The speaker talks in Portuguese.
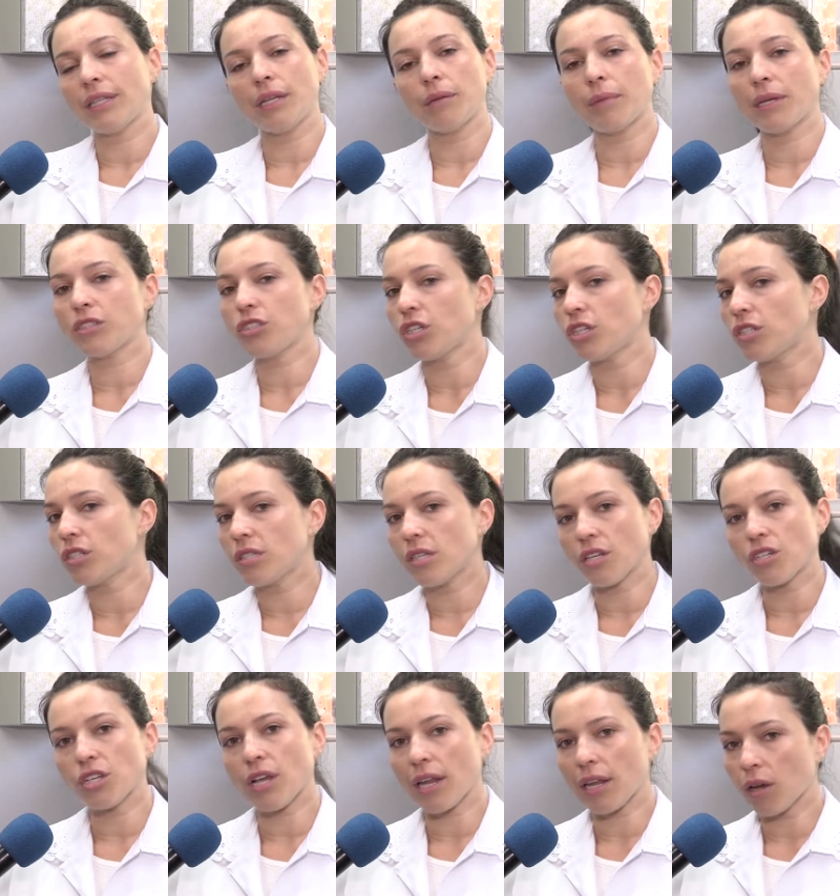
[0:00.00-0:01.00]
dermatite,
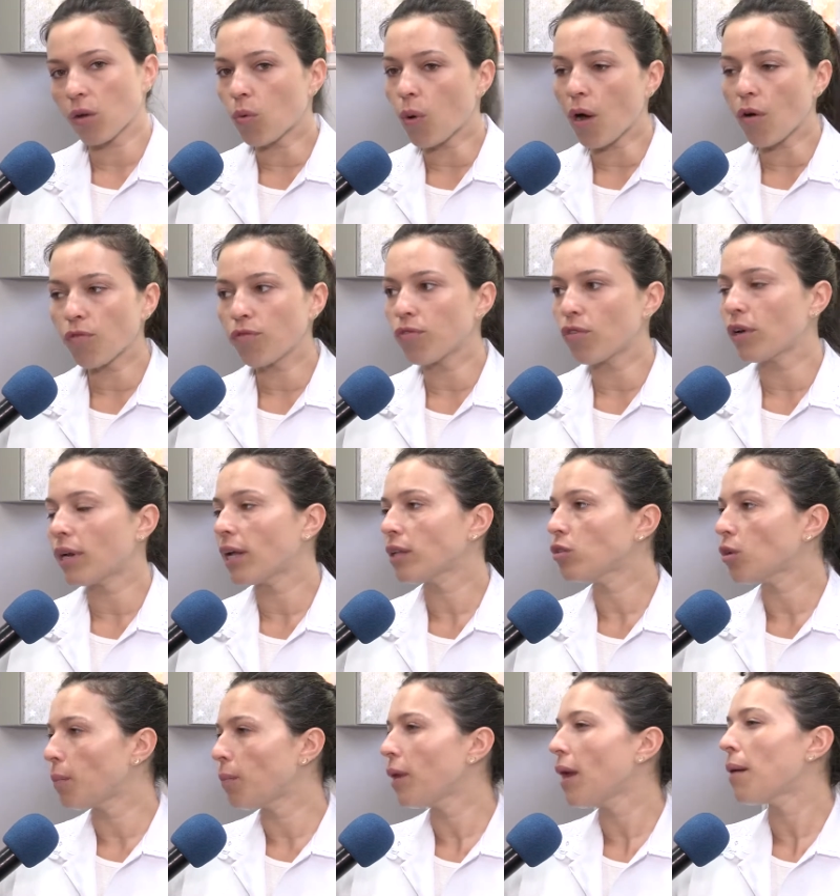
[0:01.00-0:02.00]
seja ela qual for, a
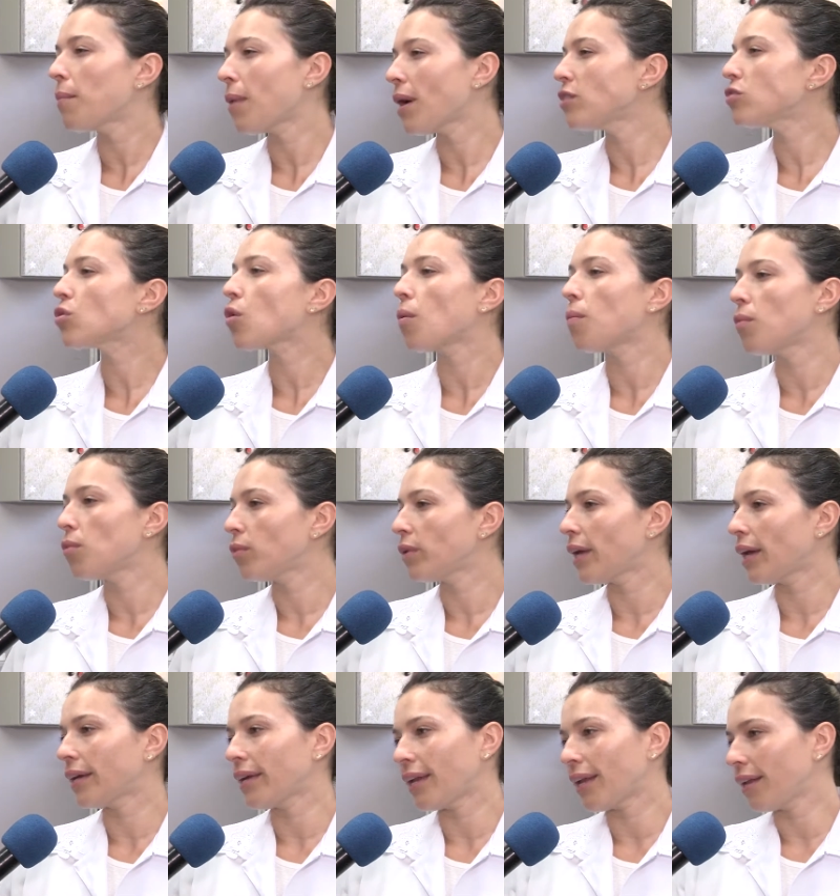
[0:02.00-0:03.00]
atopia é mais comum,
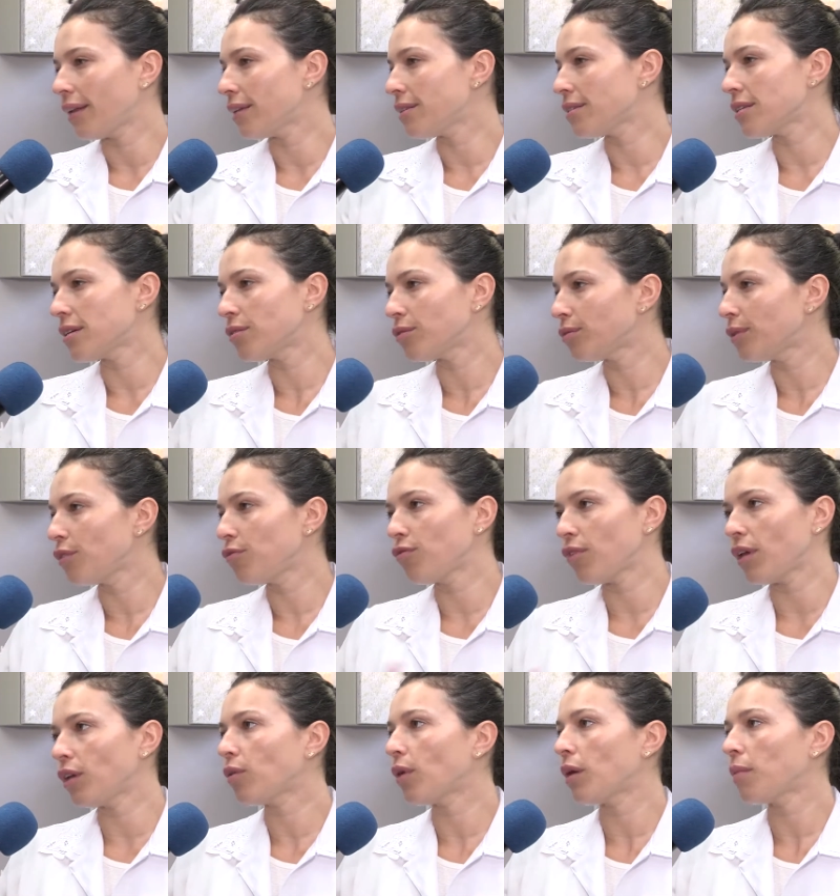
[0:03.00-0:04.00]
que é aquela lesão,
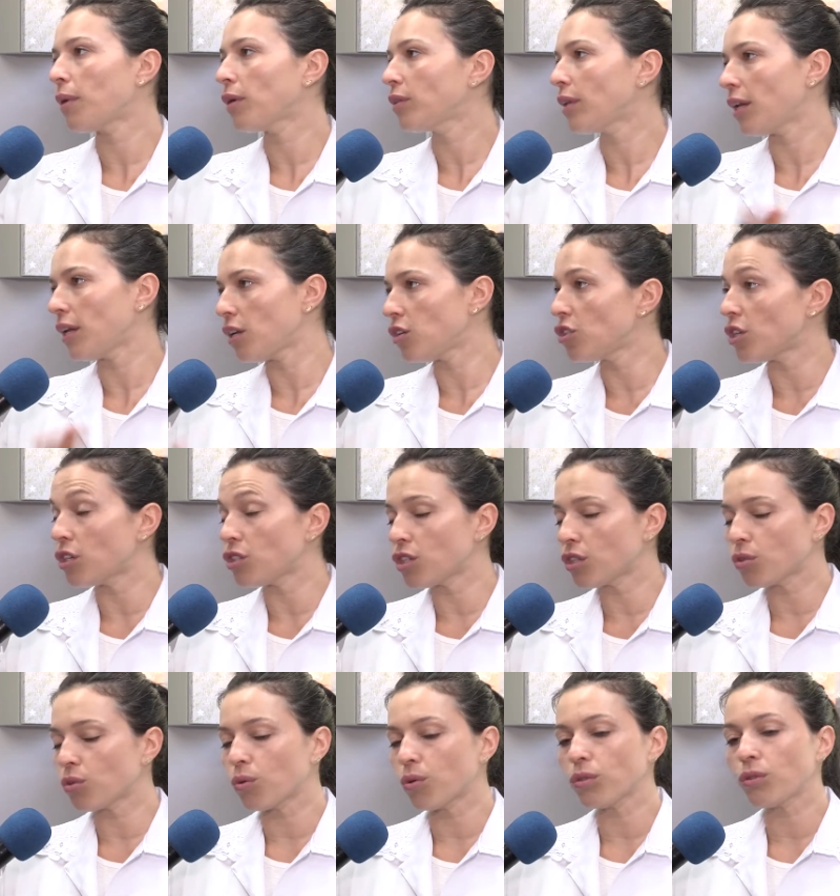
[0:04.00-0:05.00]
enfim, que o animal tem alergia de
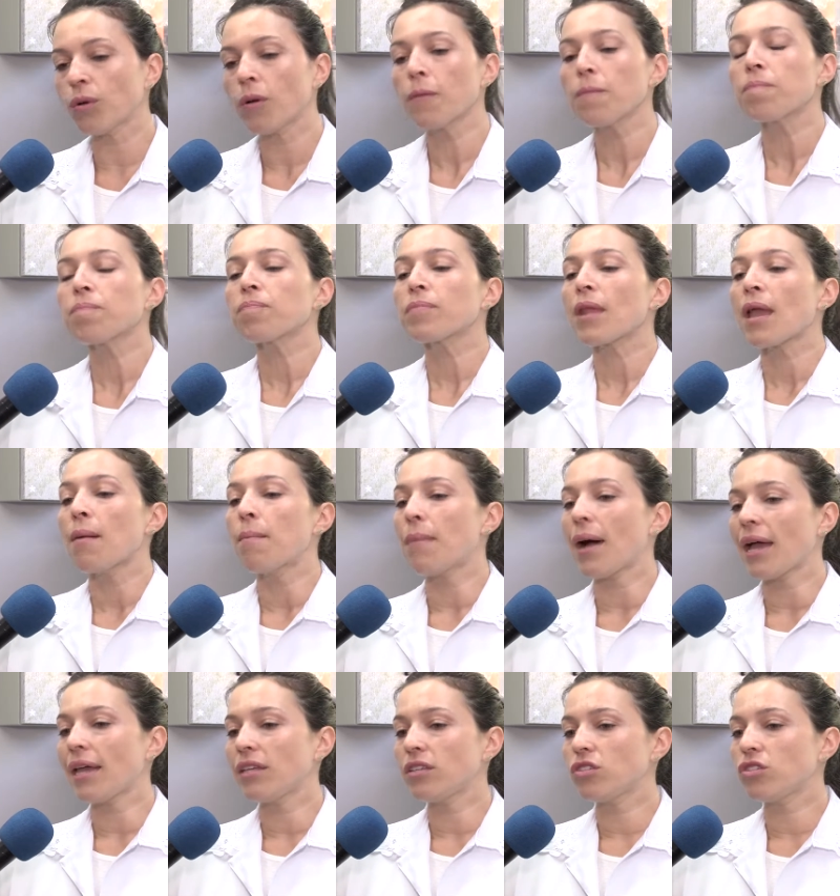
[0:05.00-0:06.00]
tudo,
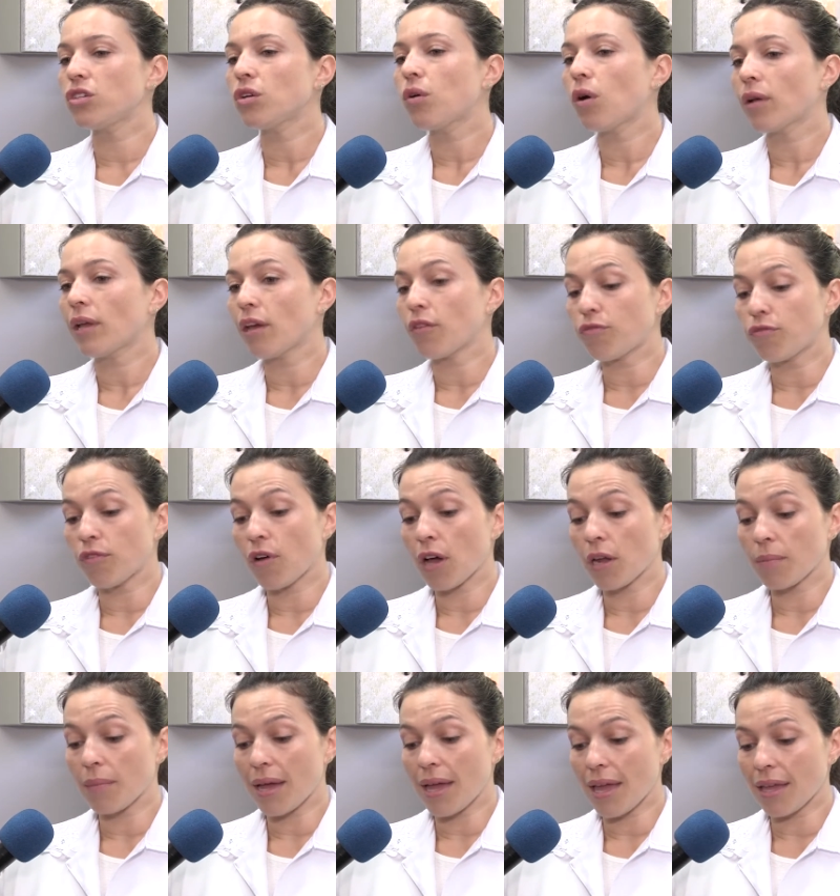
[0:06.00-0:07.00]
mas, de qualquer
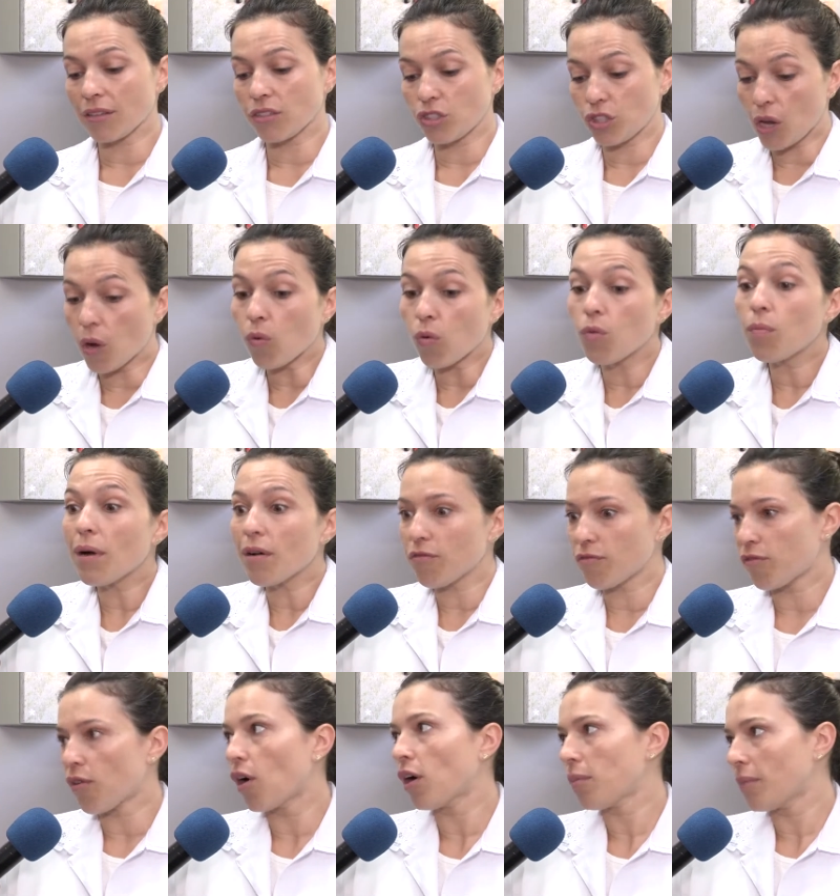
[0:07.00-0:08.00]
forma, é, de alguma
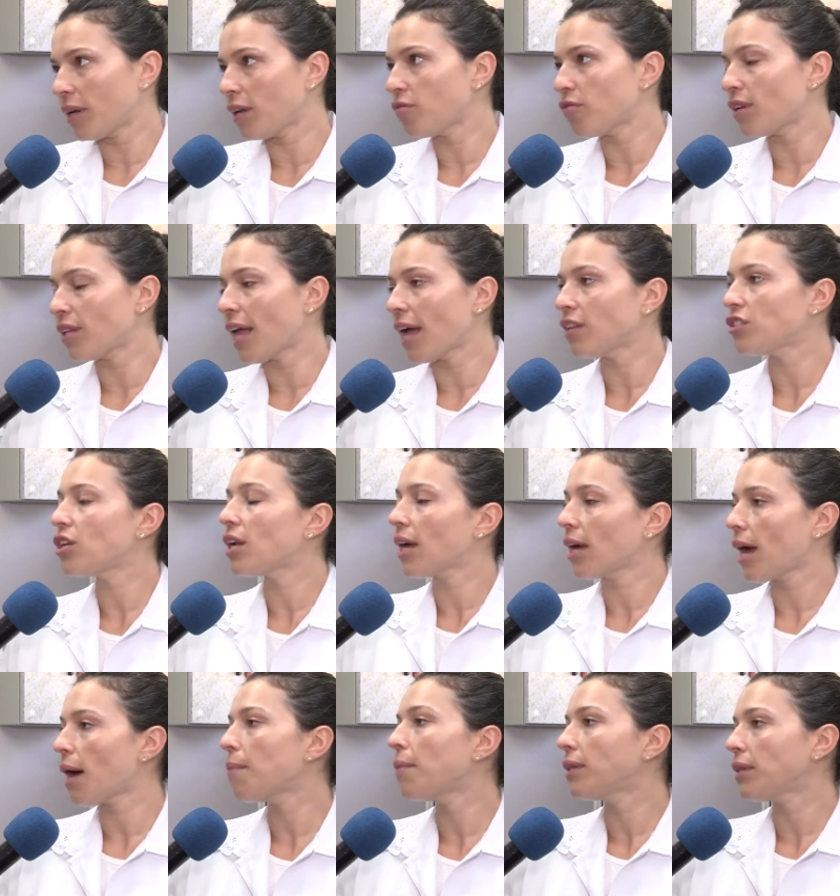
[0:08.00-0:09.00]
forma, na verdade, ela
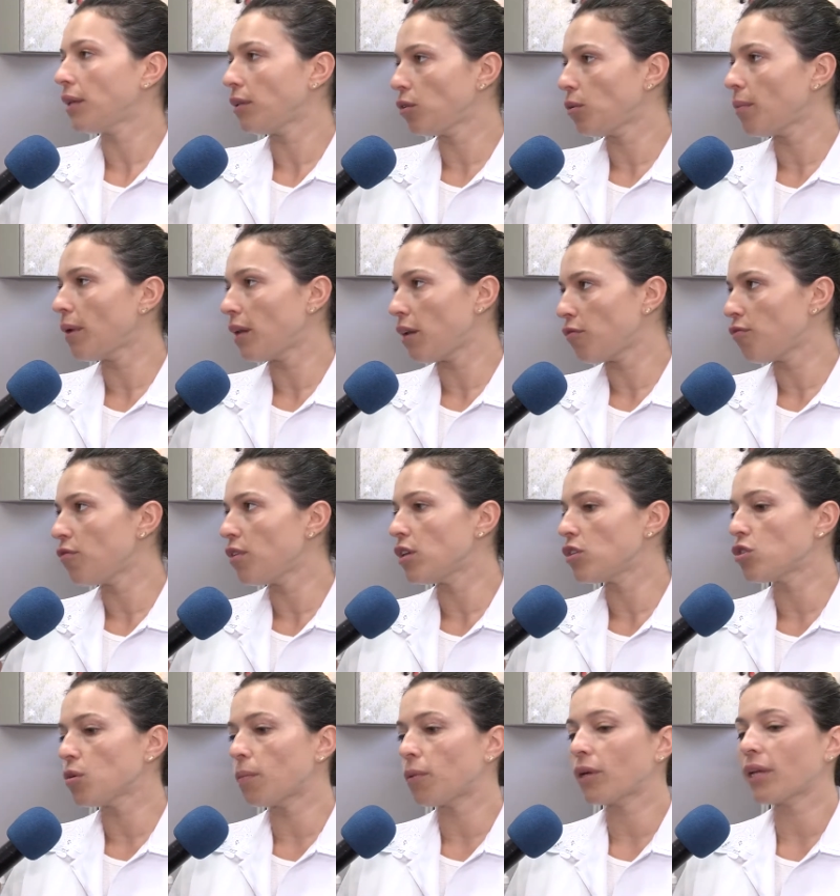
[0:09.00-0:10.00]
acaba tendo um
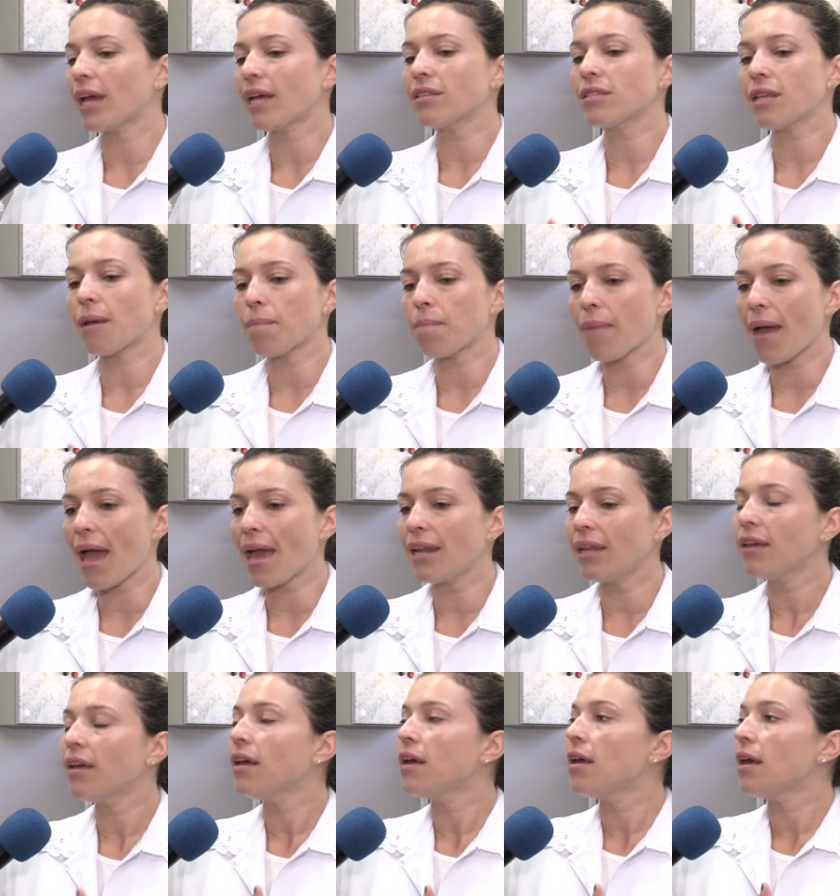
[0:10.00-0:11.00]
benefício, porque essa
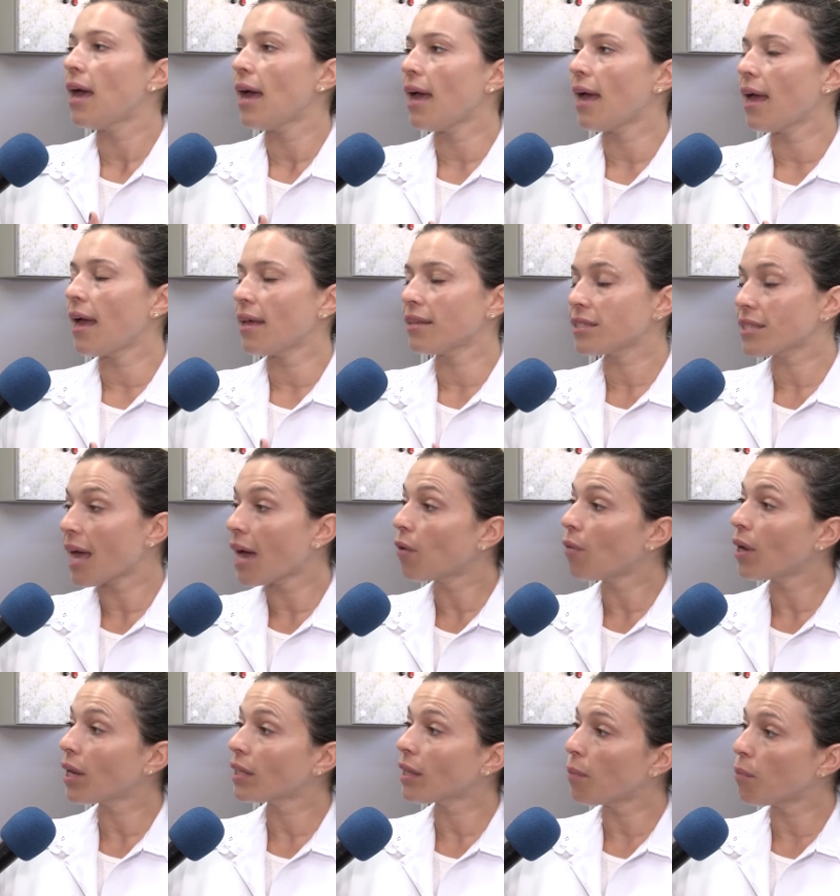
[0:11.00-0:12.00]
pele, é, essa
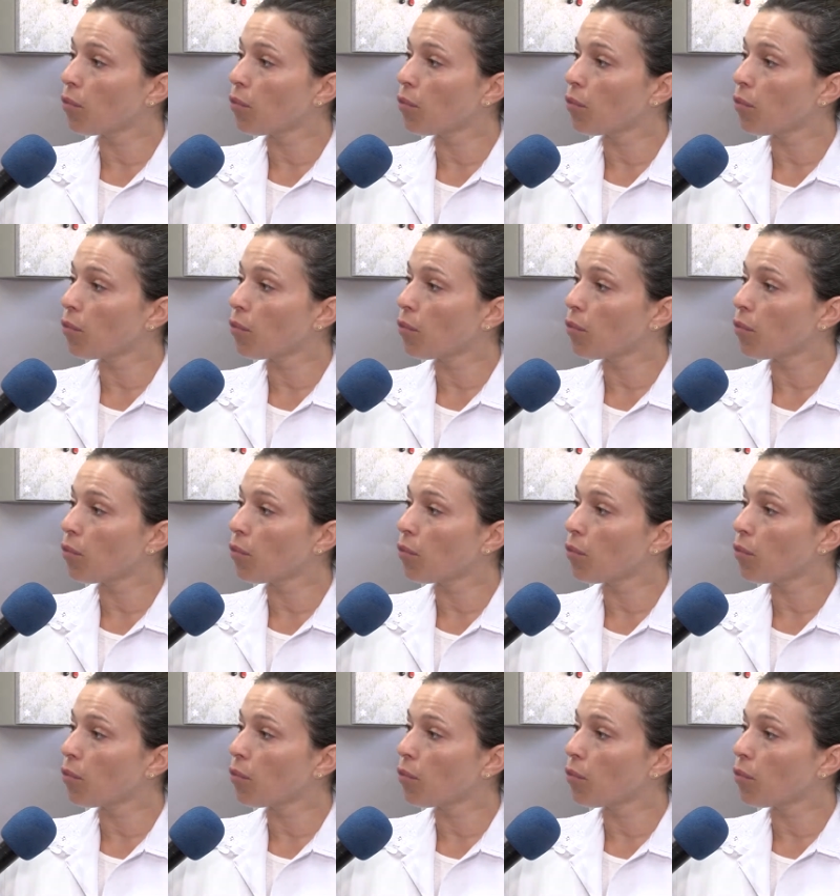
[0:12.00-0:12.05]
água, ela está